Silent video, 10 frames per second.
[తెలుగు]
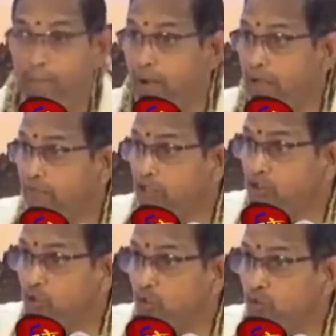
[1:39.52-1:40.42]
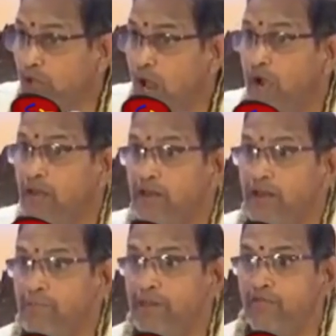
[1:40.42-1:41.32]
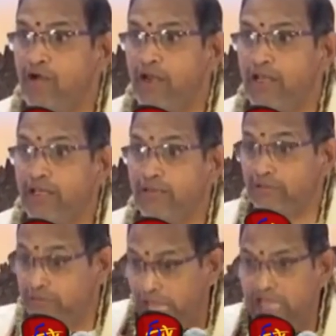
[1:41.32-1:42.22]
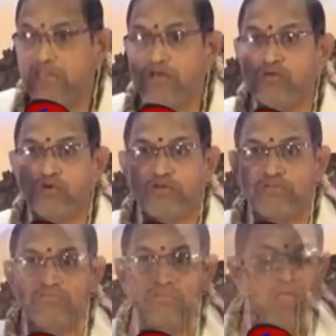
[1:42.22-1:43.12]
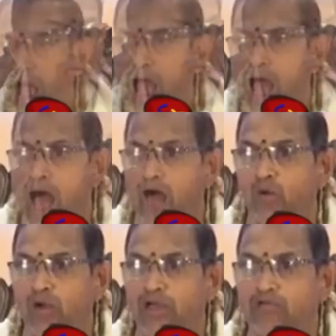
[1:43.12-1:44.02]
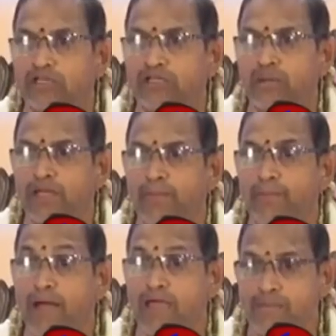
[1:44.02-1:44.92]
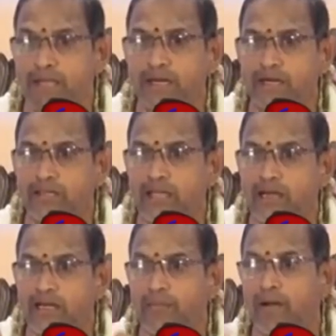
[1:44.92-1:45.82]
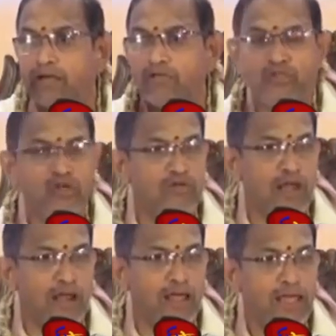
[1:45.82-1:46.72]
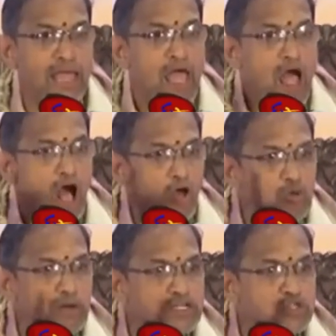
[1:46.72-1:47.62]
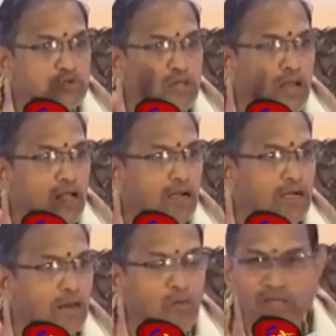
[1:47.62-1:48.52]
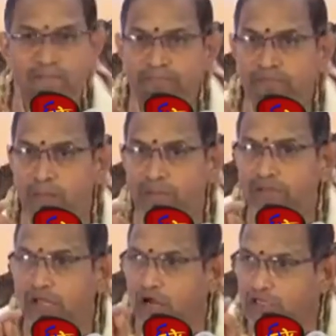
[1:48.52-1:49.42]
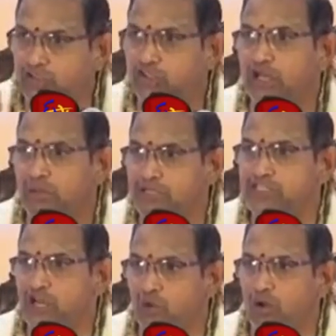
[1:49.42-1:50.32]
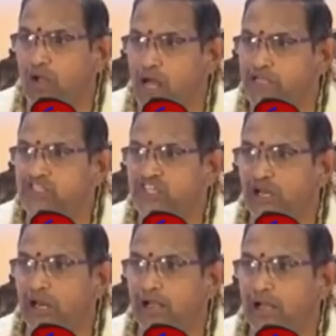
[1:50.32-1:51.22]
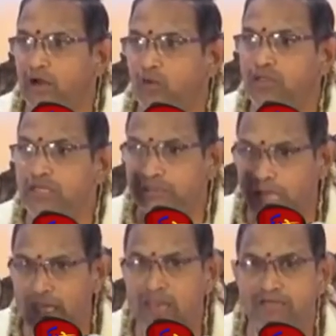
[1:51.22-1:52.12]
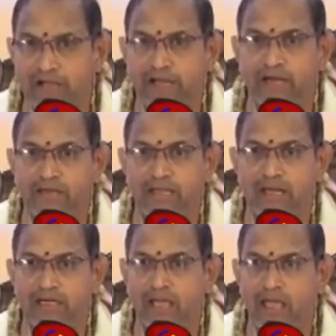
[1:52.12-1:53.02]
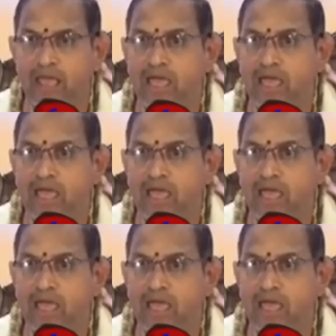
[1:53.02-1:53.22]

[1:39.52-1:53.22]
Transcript: భగవంతుడు ఉన్నాడని నమ్మిన వాడికి ధైర్యం ఉంటుంది ఆ ఆరోగ్యవంతమైన భయం ఎక్కడది అంటే భగవంతుడి వలన హనుమకి సుందరకాండలో ఇంతమంది రాక్షసుల మధ్యలో కాంచనలంకలో ఈ ధైర్యం ఎక్కడిది అంటే